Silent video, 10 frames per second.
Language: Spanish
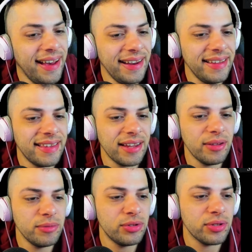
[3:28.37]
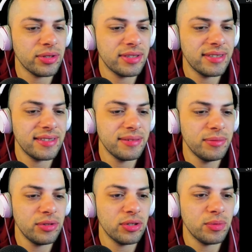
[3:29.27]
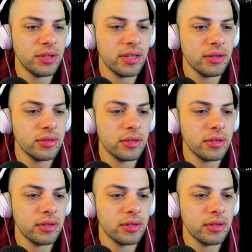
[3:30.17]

han entrado muchos, muchos boteros.